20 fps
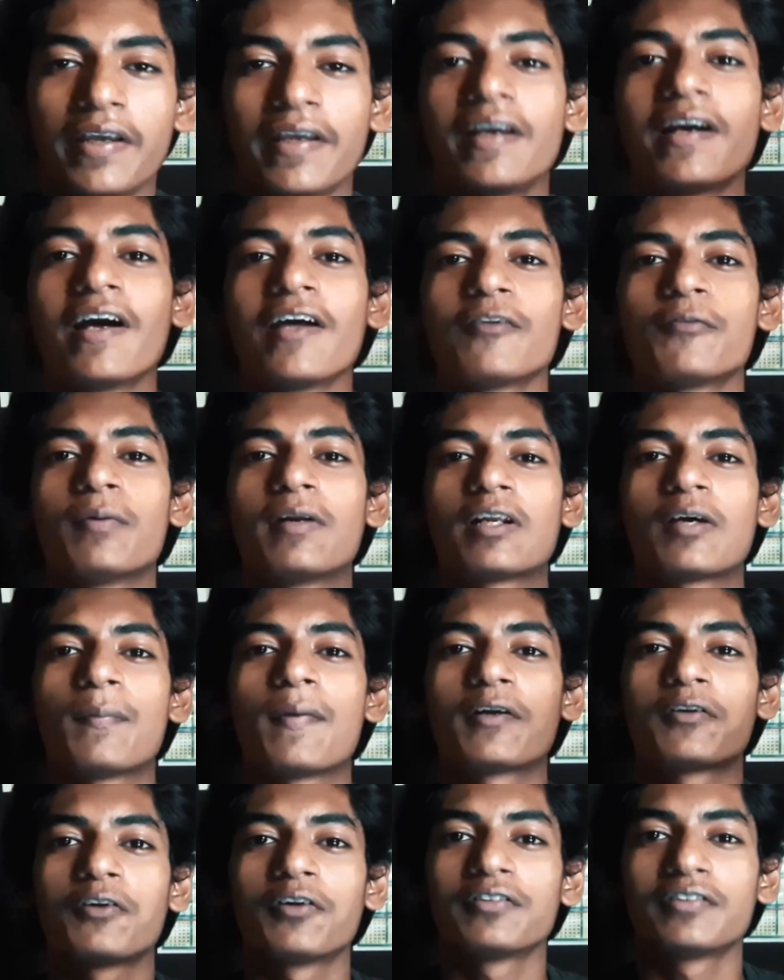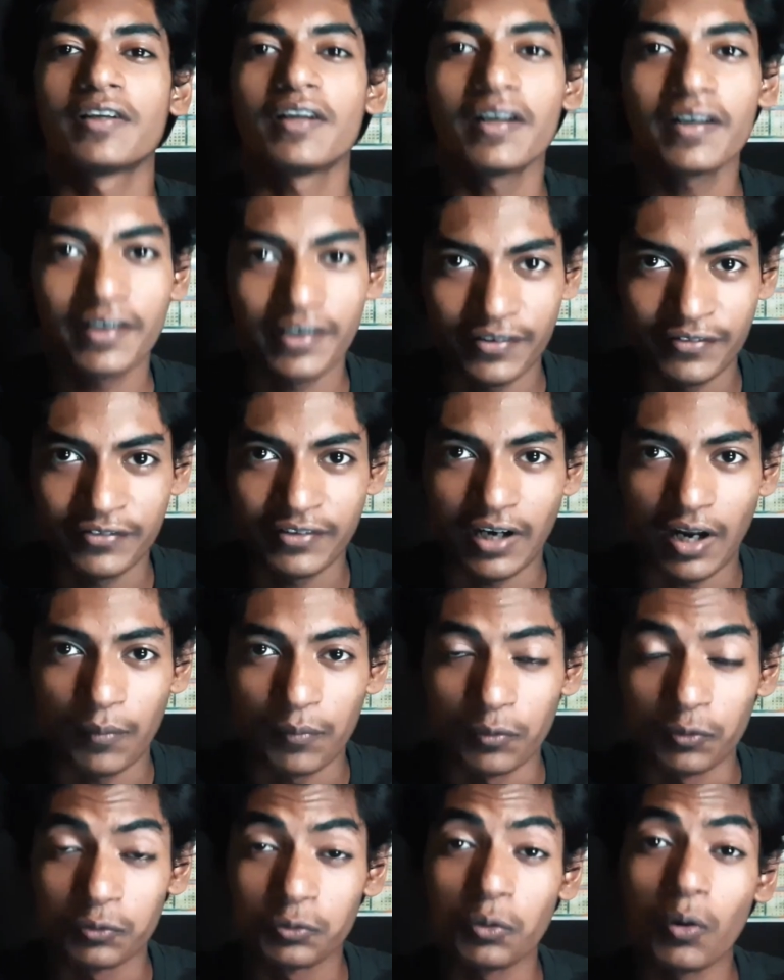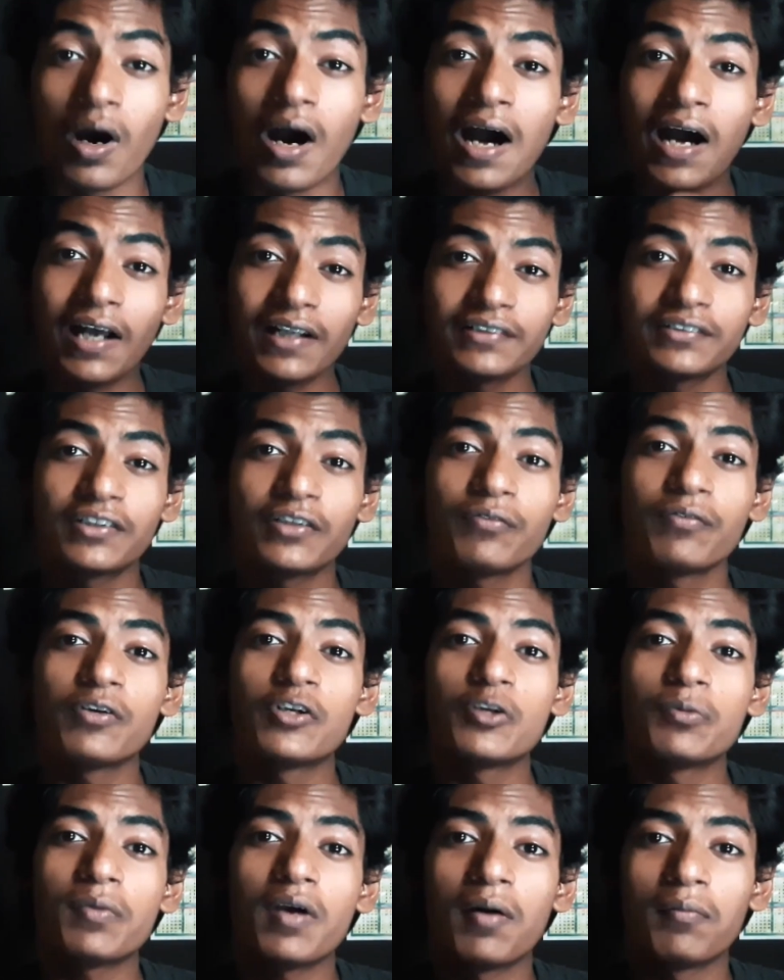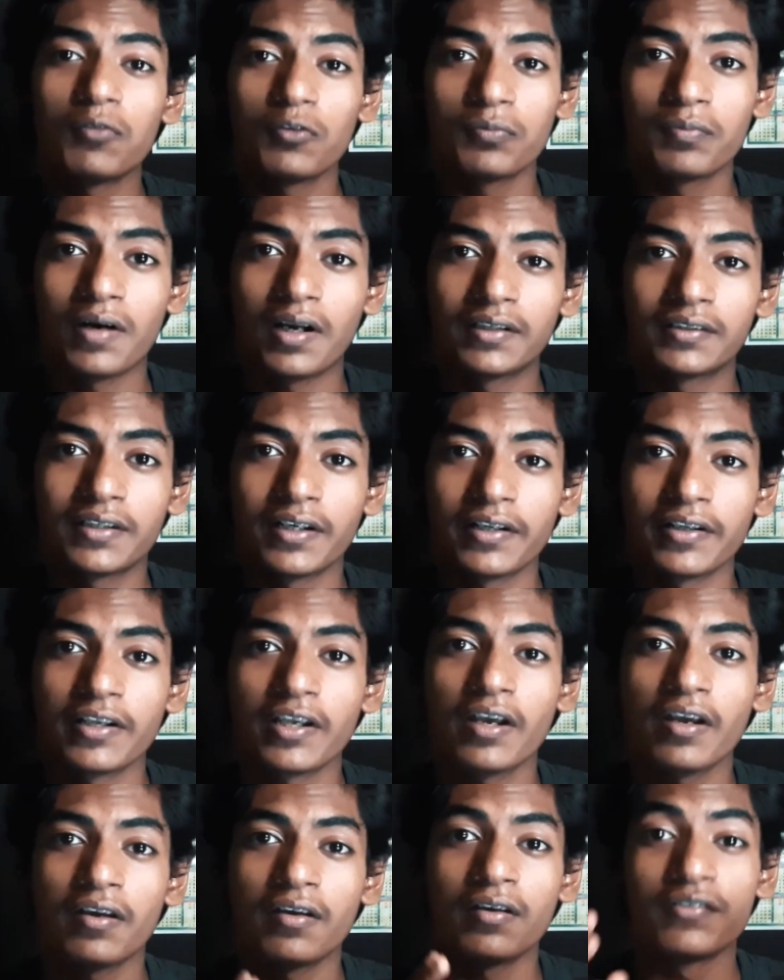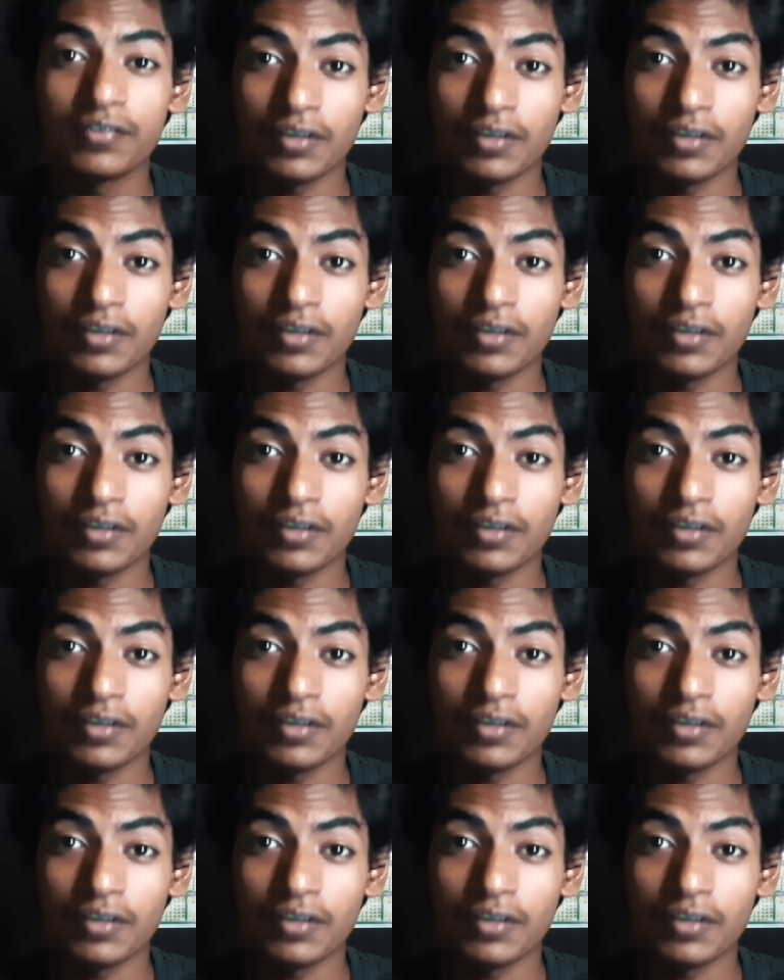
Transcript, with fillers: हे गाइस वेलकम बैक टू माई चैनल केस क्रैब तो आज की वीडियो में हम लोग बात करेंगे